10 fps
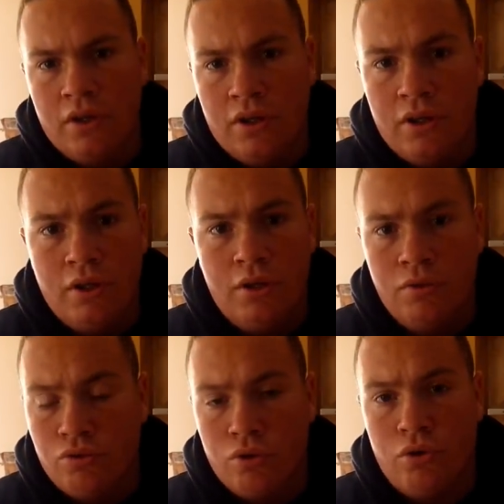et
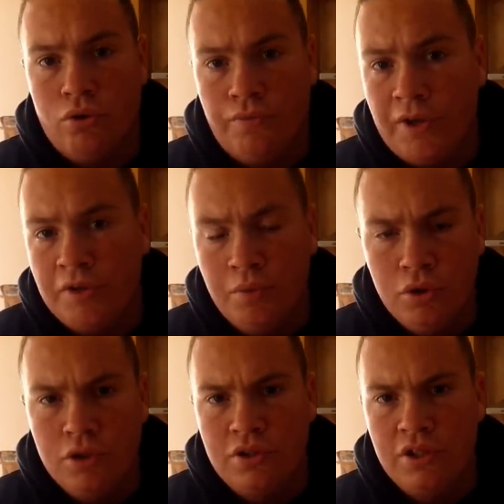donc sur euh,
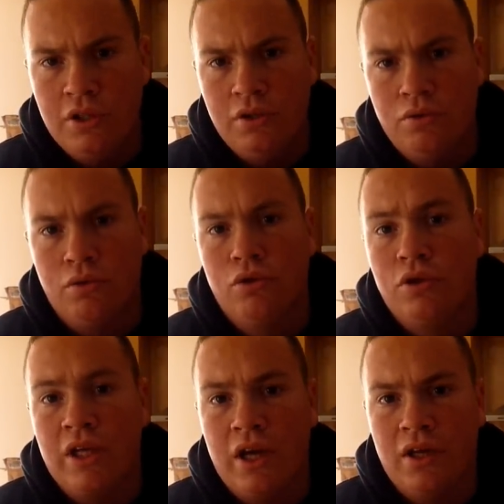Facebook aussi. Donc
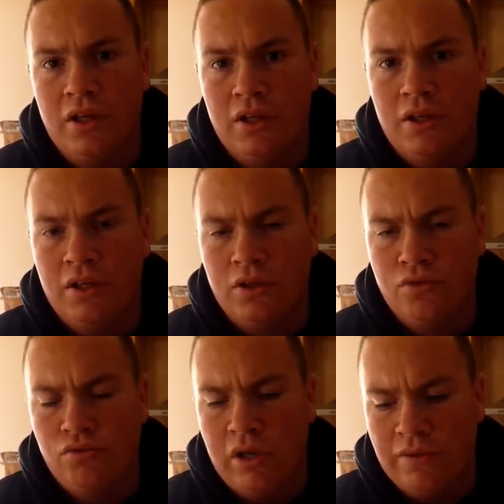le lien est, en
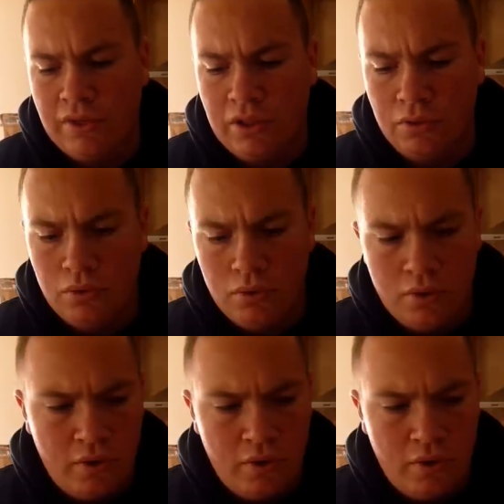dessous de la vidéo.